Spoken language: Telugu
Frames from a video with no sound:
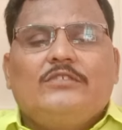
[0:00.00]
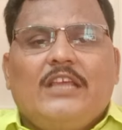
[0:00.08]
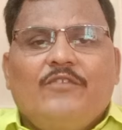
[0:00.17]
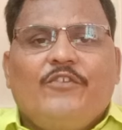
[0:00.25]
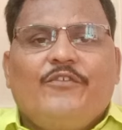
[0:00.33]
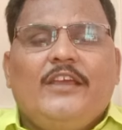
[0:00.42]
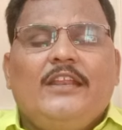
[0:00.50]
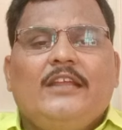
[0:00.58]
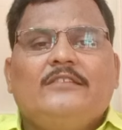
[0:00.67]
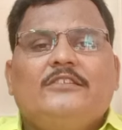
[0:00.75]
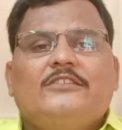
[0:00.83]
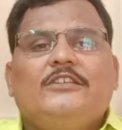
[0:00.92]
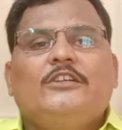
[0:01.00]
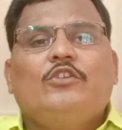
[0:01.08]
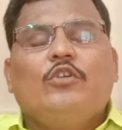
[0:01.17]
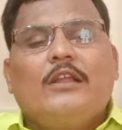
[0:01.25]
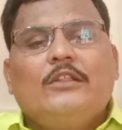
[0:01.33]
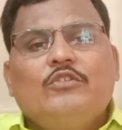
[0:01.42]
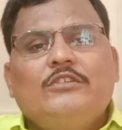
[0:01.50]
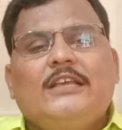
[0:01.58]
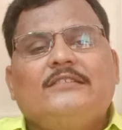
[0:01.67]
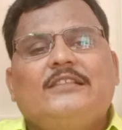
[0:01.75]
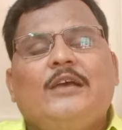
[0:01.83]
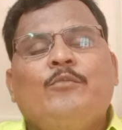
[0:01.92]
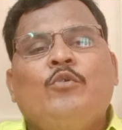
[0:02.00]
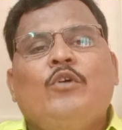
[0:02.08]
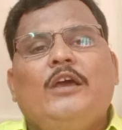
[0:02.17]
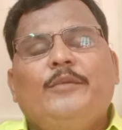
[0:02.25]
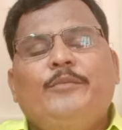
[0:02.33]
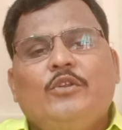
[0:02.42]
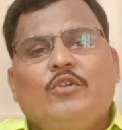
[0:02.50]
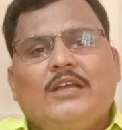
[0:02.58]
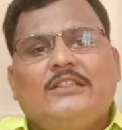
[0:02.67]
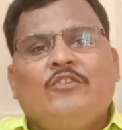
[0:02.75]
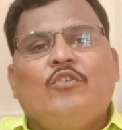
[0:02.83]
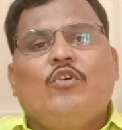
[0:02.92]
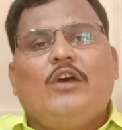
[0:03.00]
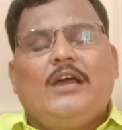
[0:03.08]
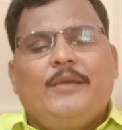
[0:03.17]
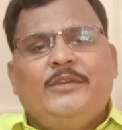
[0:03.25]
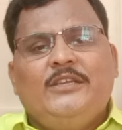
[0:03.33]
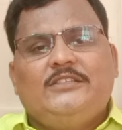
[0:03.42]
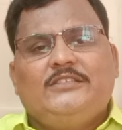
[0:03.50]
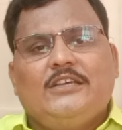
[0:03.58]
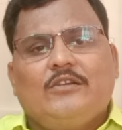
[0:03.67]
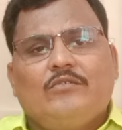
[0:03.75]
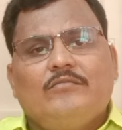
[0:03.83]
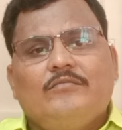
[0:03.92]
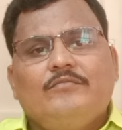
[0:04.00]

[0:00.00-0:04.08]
సెల్ఫ్ ఫైనాన్స్ సీట్లు రద్దు చేస్తాము అని మీరు గతంలో హామీ ఇచ్చారు